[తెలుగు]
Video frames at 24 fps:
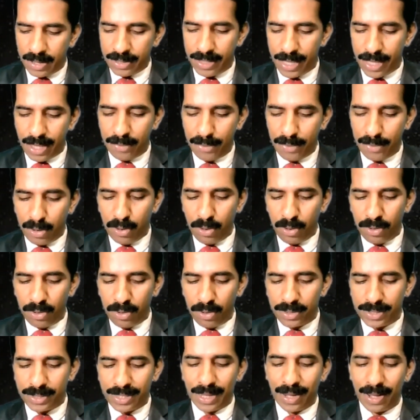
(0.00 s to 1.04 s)
దేవుడు
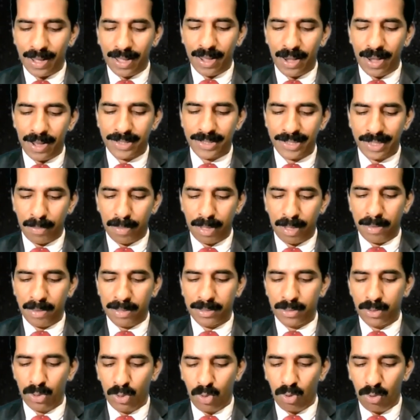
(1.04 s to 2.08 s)
తగ్గిన
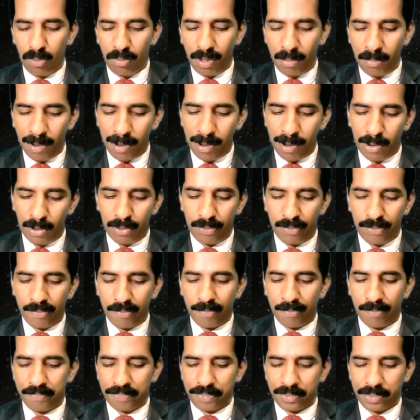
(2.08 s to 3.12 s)
సమయమందు మిమ్మల్ని
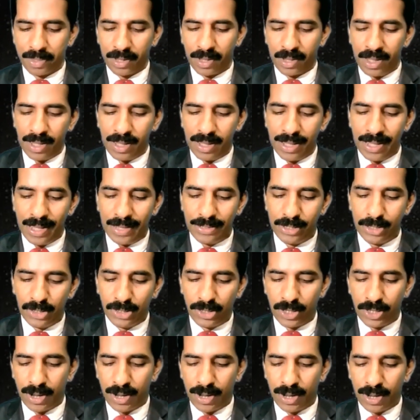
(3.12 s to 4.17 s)

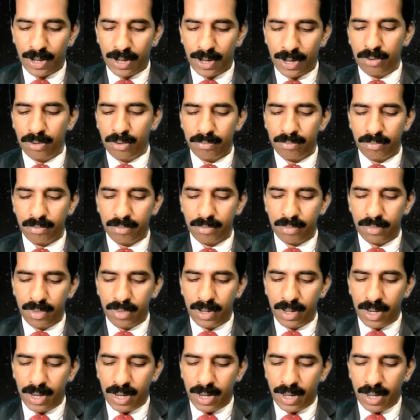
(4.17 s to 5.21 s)
హెచ్చించినట్లు
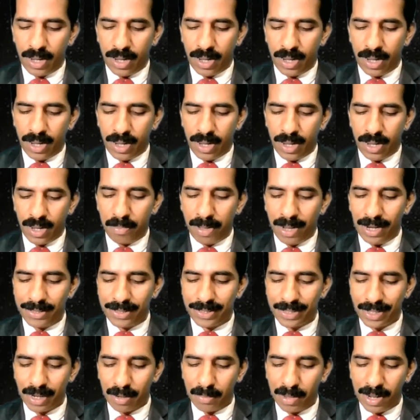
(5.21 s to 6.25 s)
ఆయన
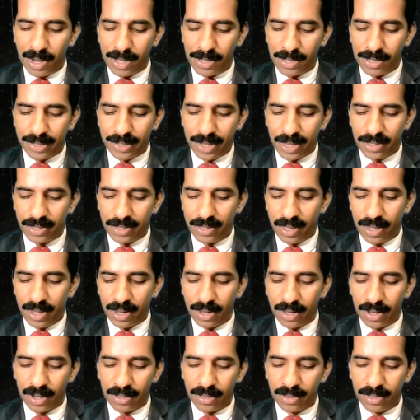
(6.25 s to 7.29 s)
బలిష్టమైన చేతి
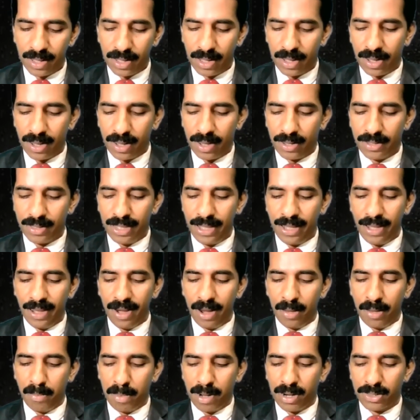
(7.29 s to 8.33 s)
క్రింద
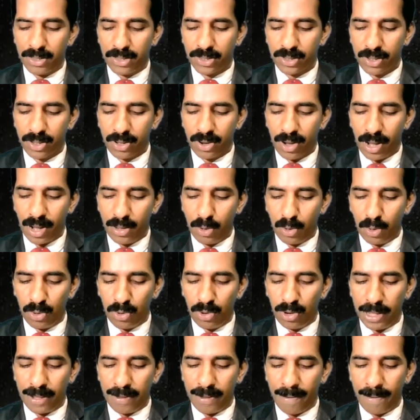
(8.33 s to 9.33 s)
దేన మనస్కులై ఉండు